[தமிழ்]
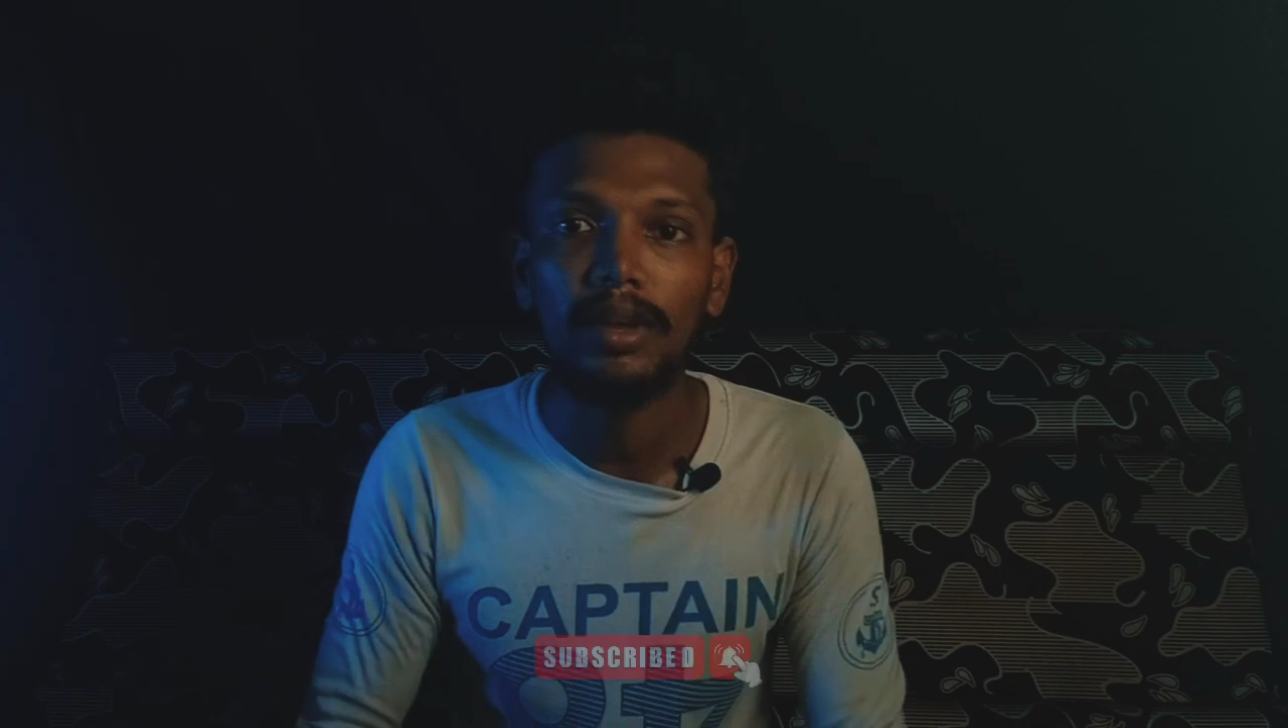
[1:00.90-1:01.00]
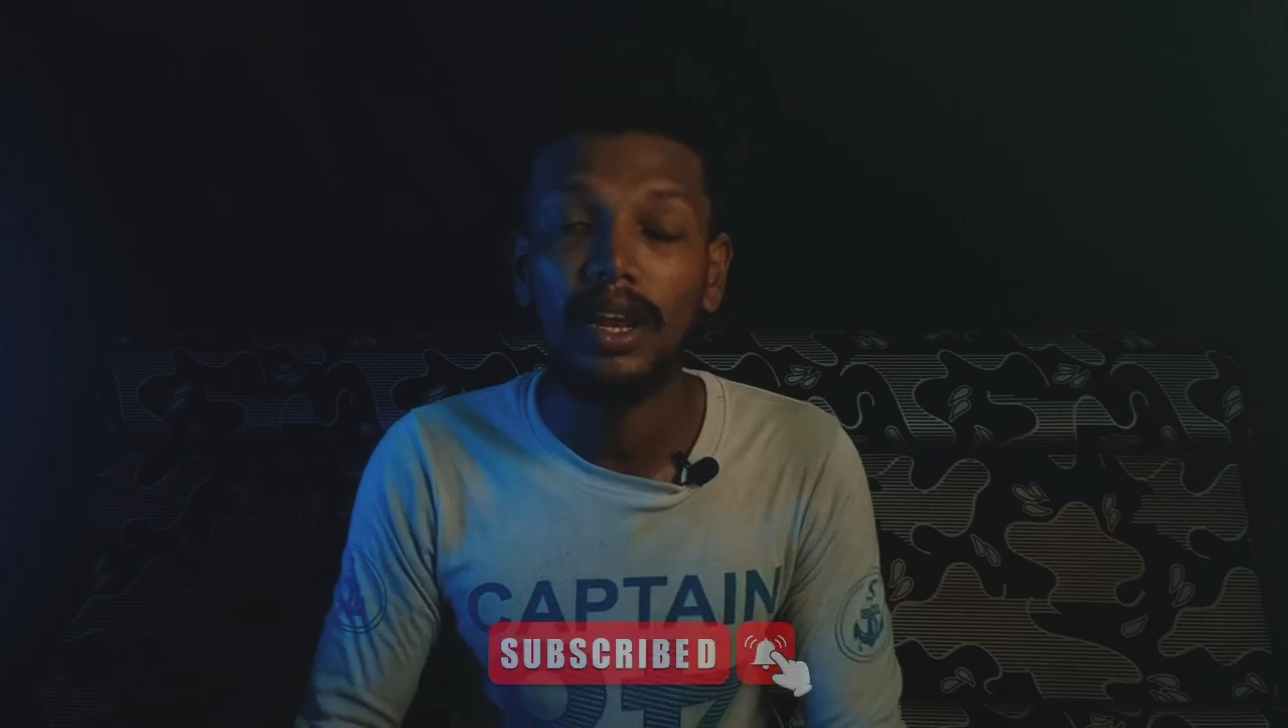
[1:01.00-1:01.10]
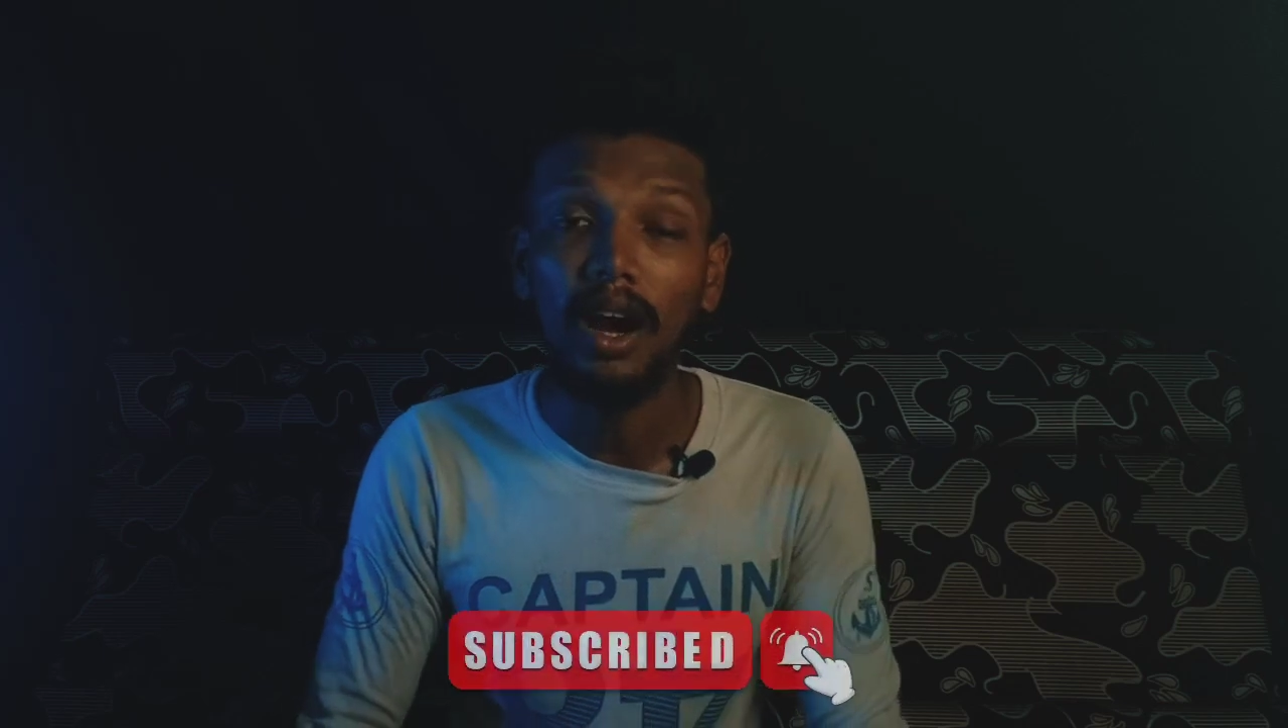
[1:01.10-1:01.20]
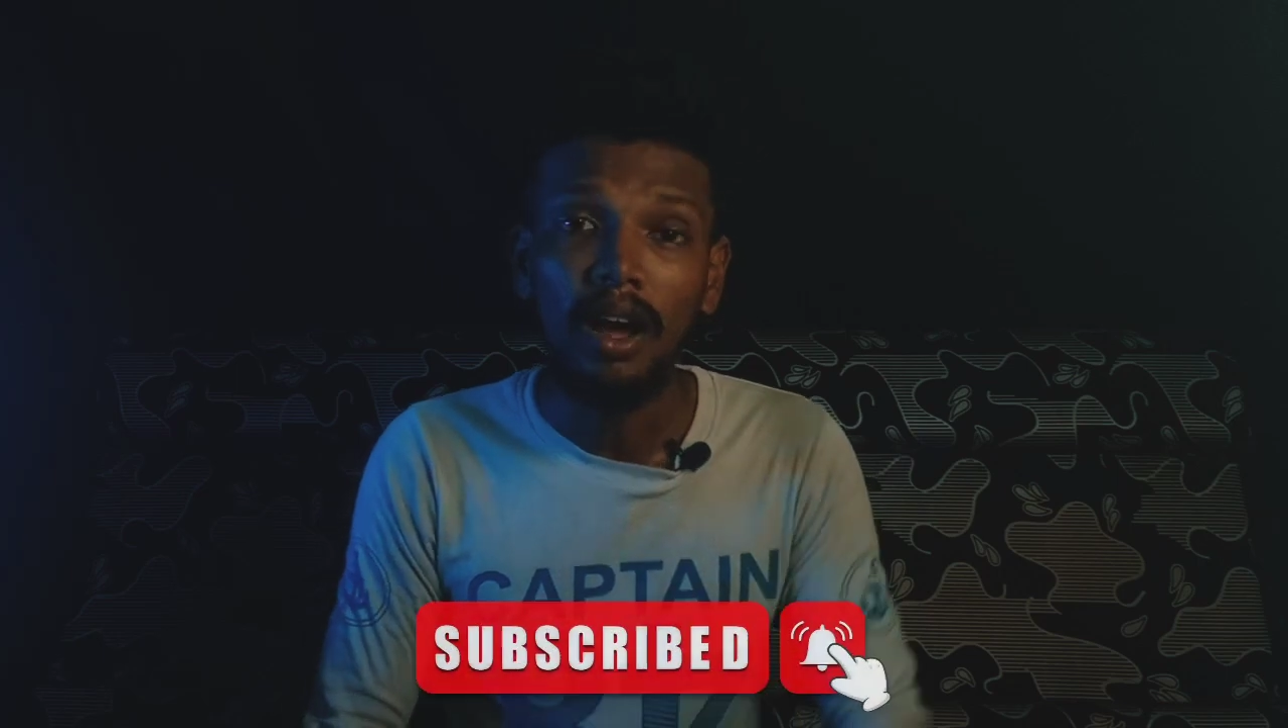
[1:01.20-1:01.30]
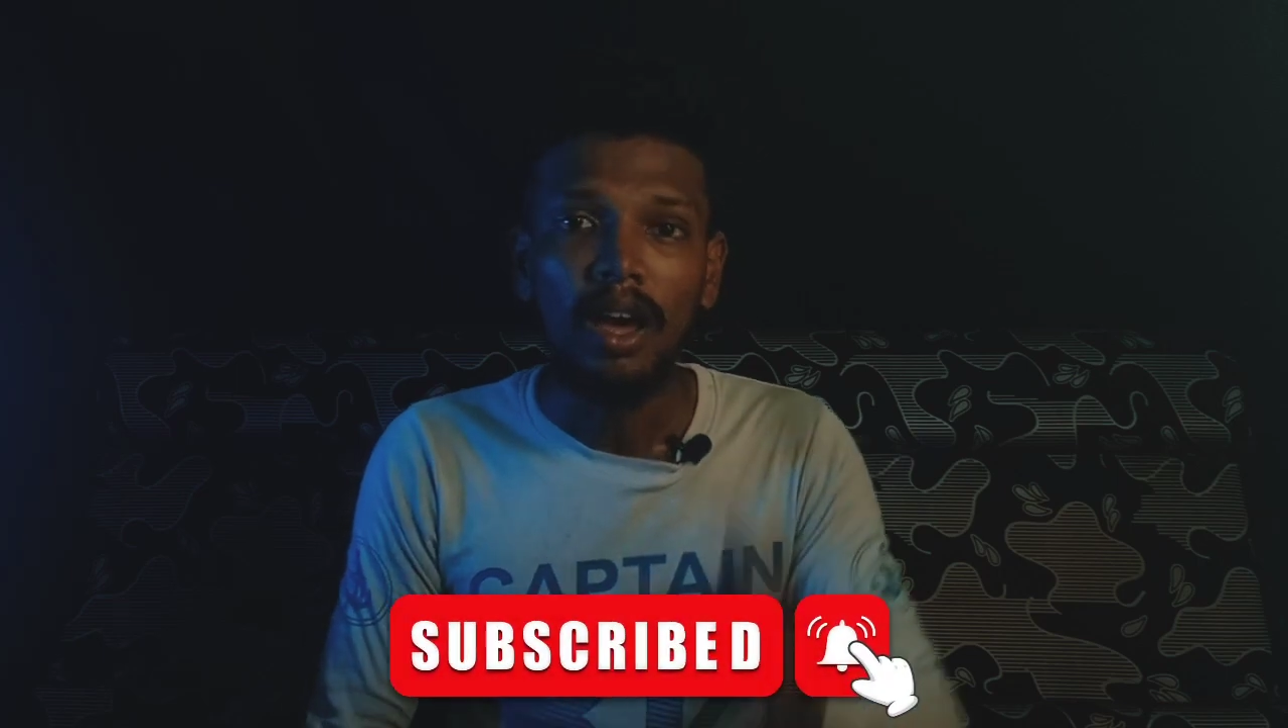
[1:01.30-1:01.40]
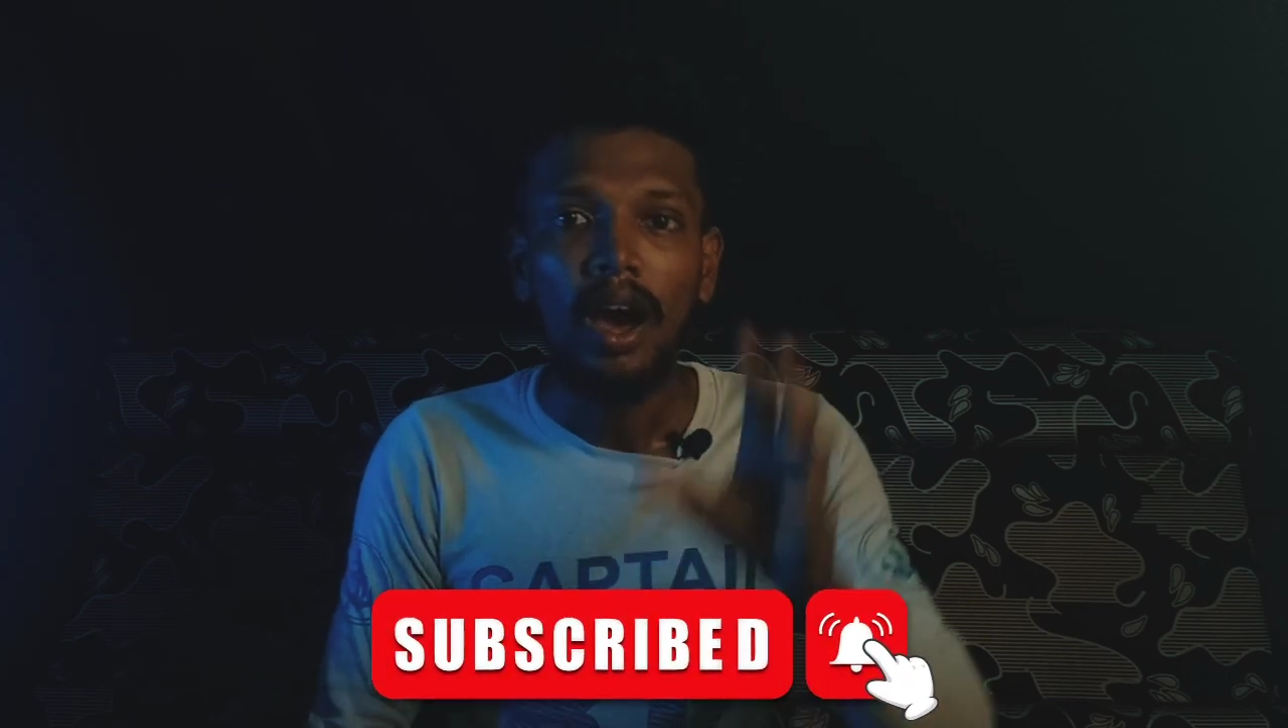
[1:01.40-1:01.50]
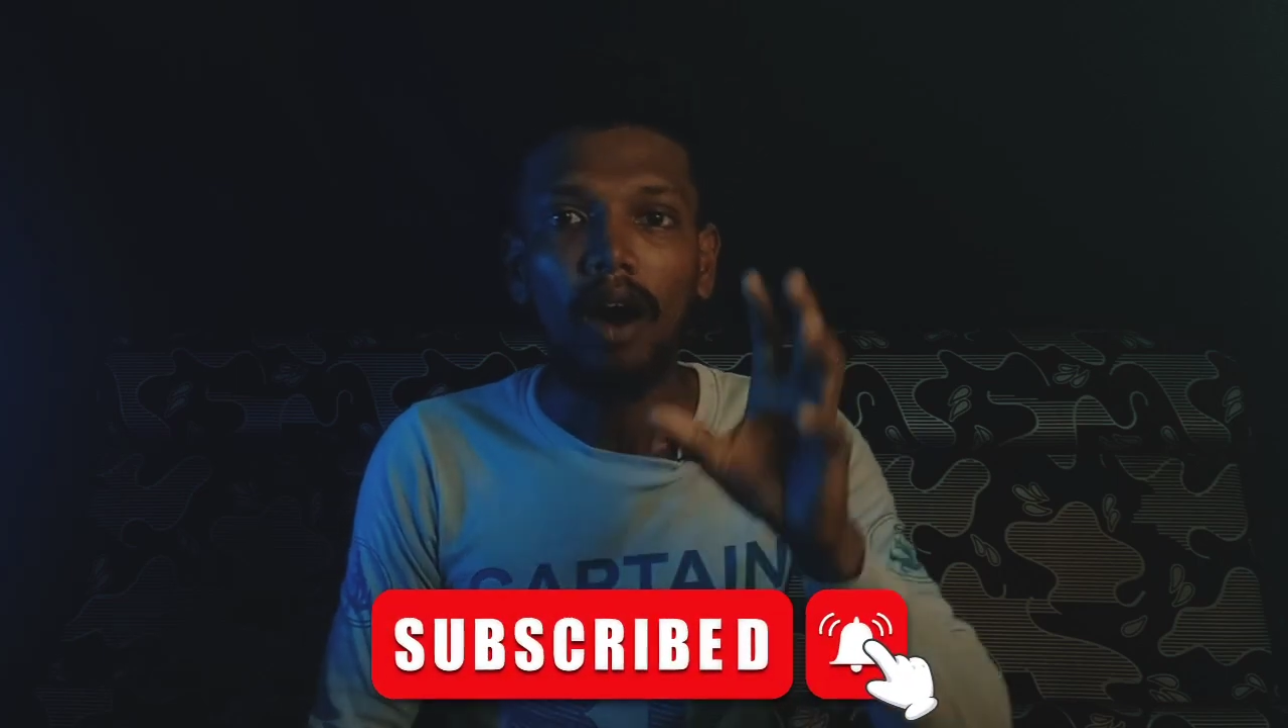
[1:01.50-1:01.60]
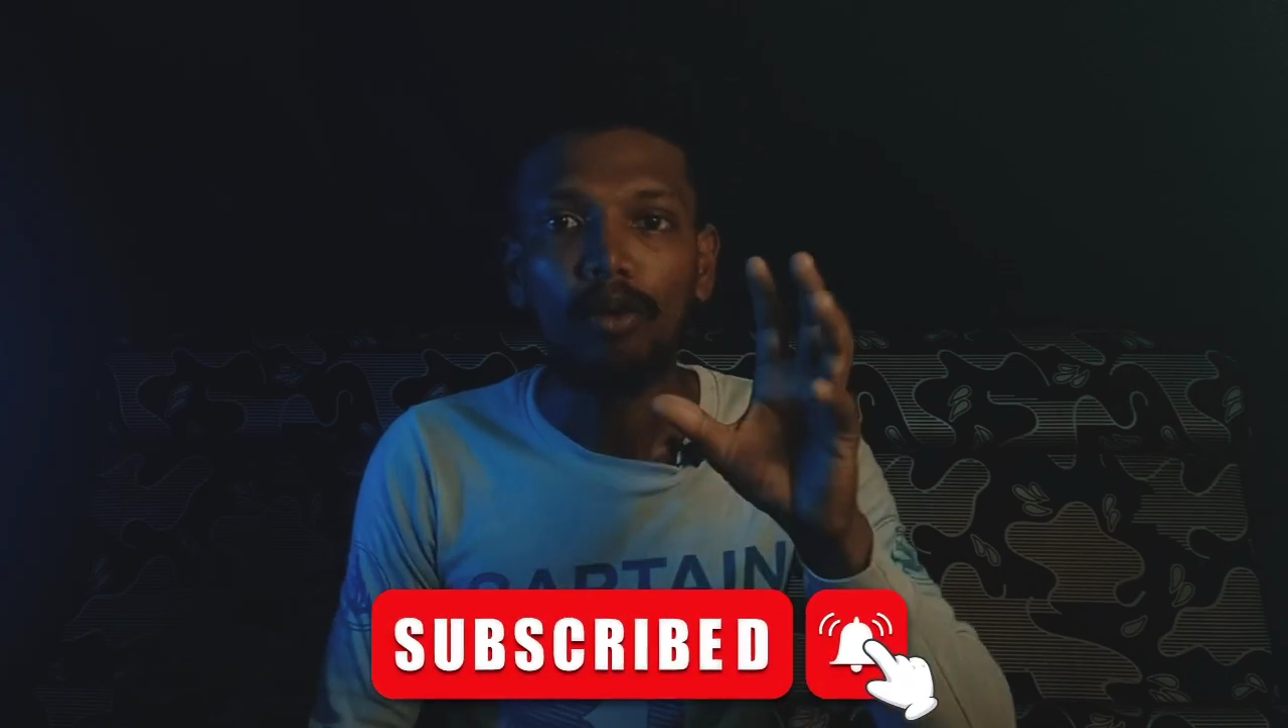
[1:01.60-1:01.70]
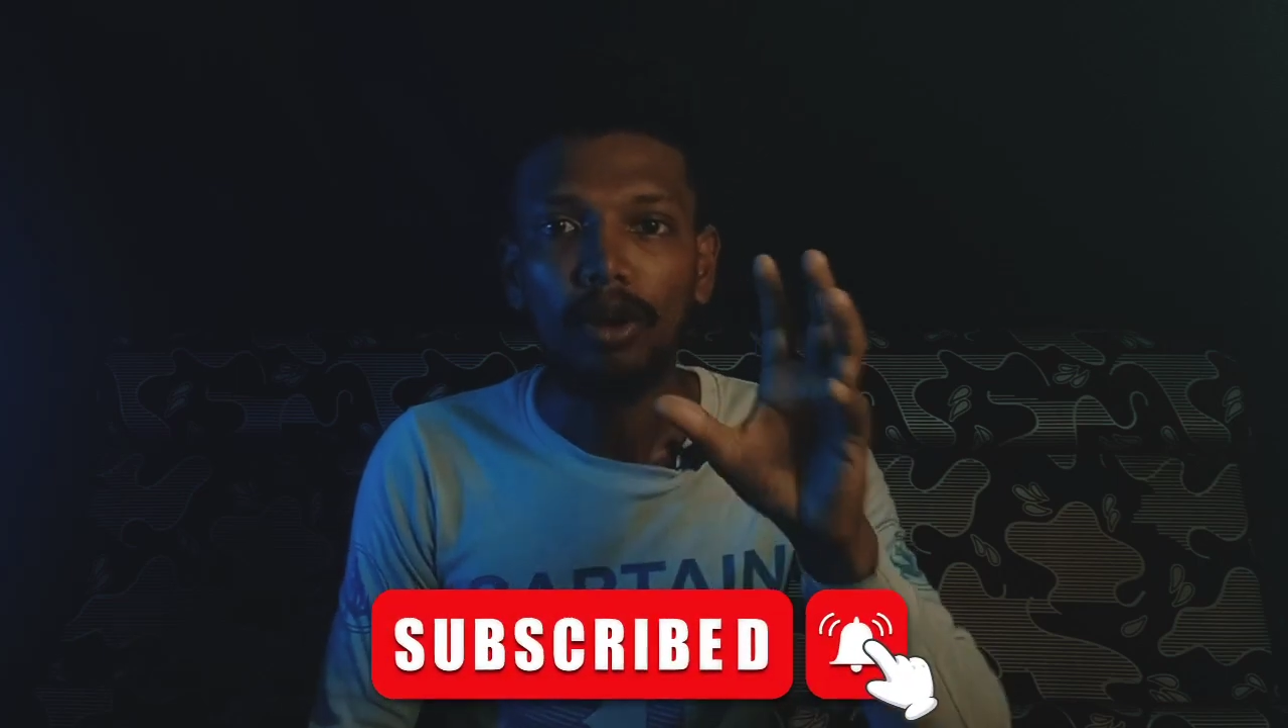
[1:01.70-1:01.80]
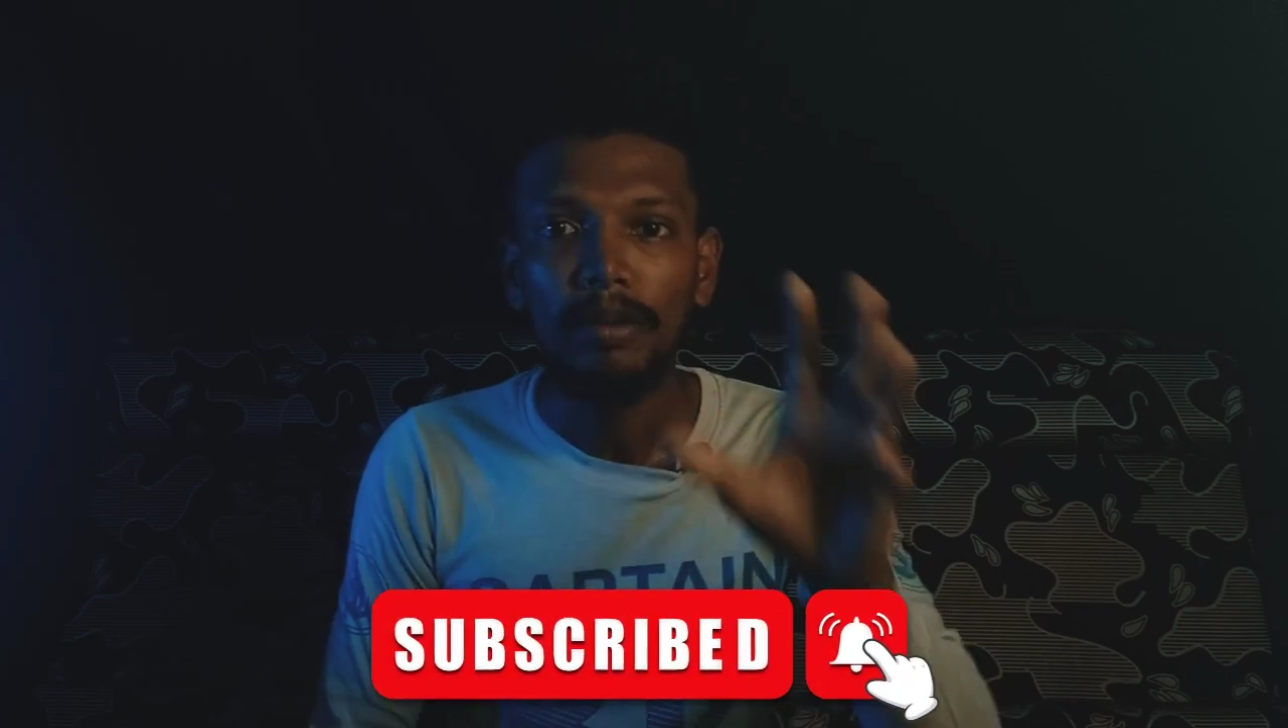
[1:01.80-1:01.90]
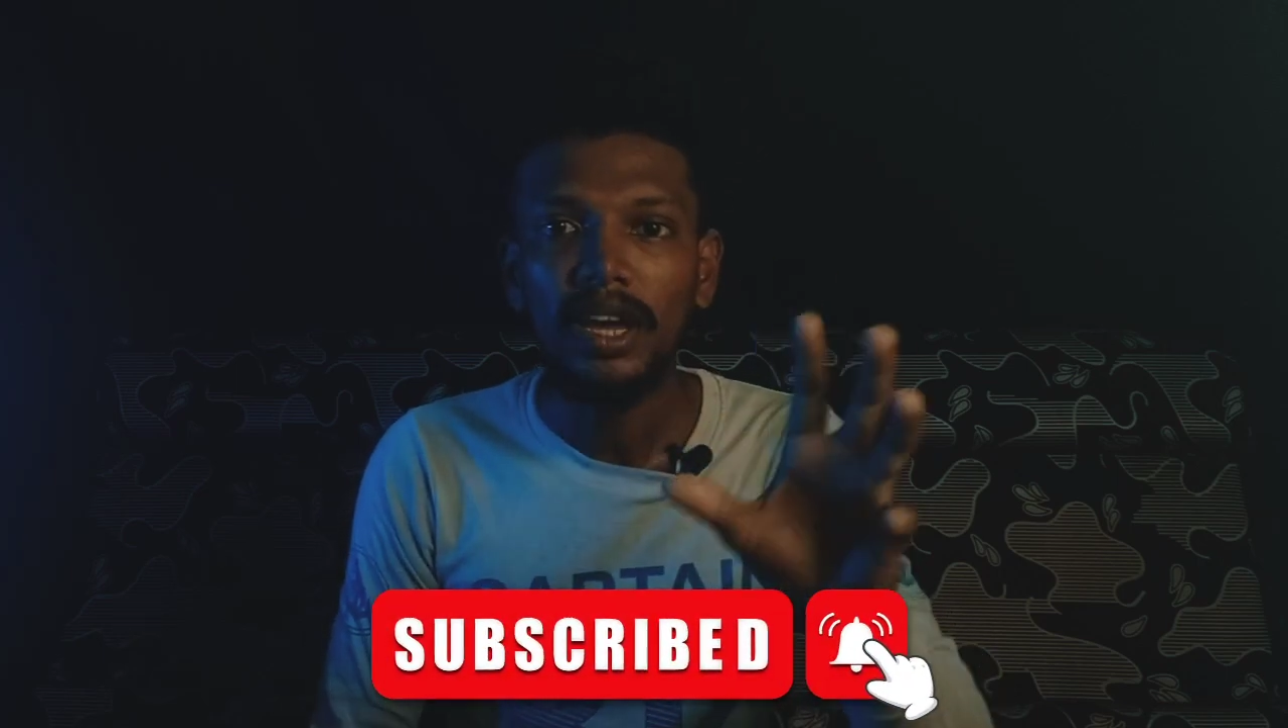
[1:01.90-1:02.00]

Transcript: அப்படின்னா அவனோட